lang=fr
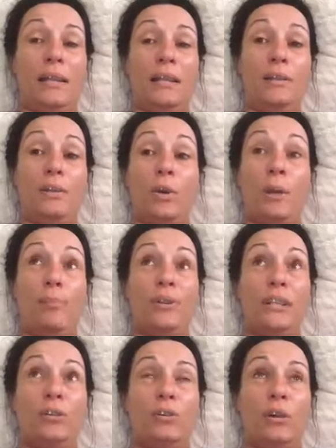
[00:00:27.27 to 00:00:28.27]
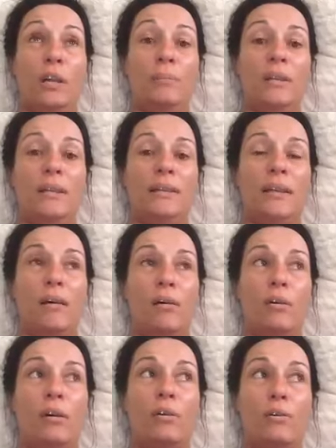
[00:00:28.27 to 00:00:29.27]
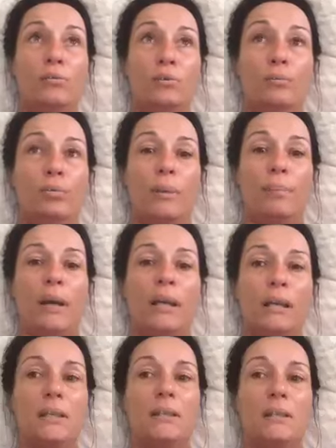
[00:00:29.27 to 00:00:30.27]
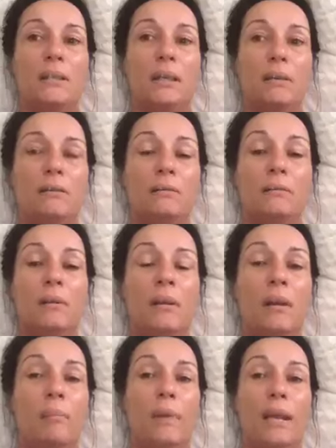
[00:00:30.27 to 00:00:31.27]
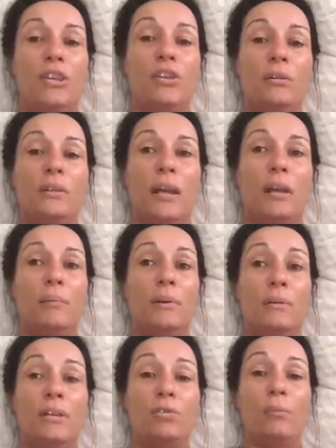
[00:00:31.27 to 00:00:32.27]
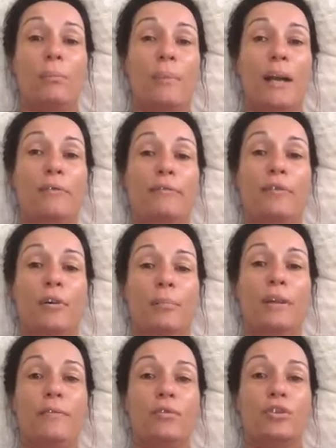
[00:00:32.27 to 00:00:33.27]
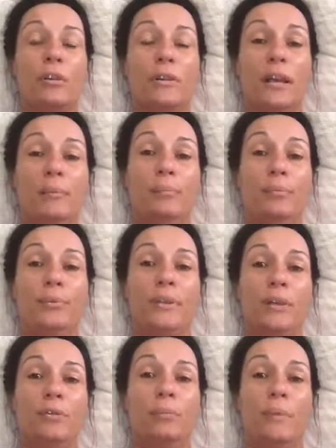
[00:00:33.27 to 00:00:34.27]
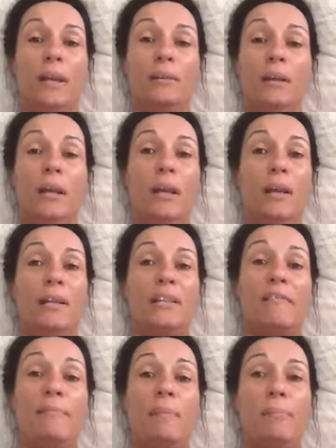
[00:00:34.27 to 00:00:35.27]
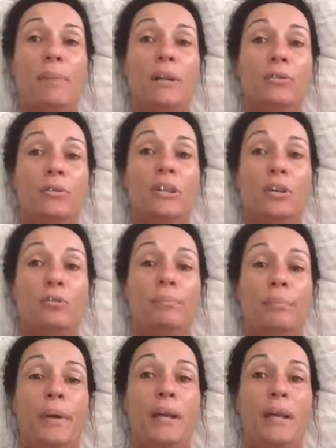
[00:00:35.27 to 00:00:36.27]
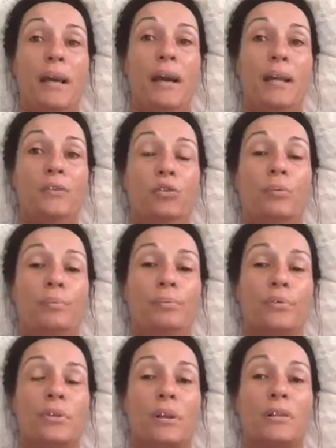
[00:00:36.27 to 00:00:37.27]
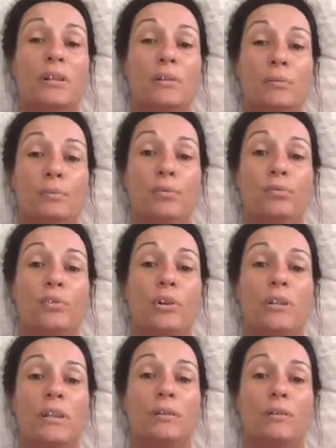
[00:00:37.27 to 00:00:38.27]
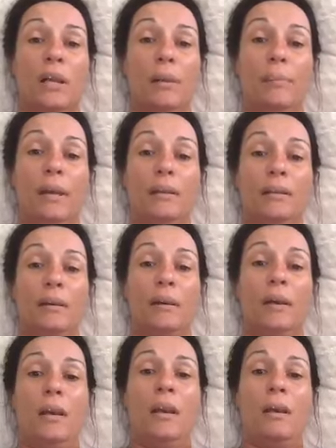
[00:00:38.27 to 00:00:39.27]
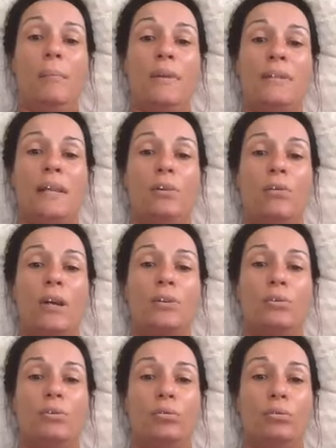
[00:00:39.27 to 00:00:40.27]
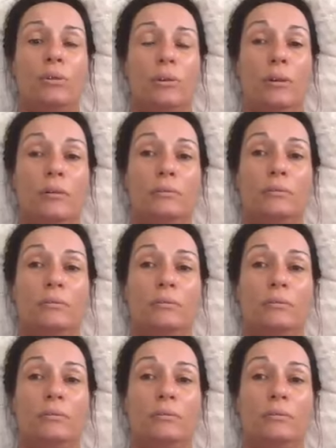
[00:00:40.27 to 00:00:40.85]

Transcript: Il n'y aurait peut-être que les militaires encore qu'on ne pourrait pas critiquer. Mais les gendarmes, ils sont mal formés, vos gendarmes, putain de merde. Ils savent même pas tenir une pelle et un râteau pour, sortir, pour nous sortir de la merde. Mais c'est quoi ce truc